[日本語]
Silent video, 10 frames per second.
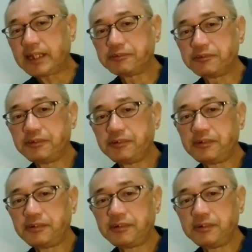あ
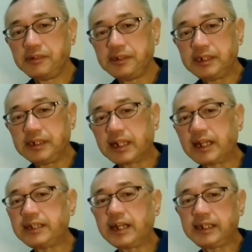の、
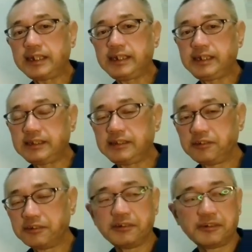海外
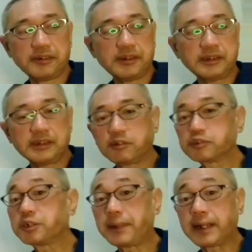の
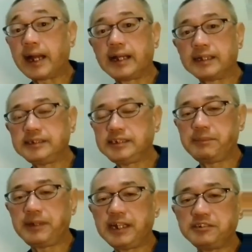言葉が
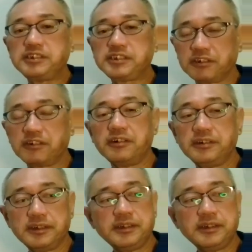喋れる人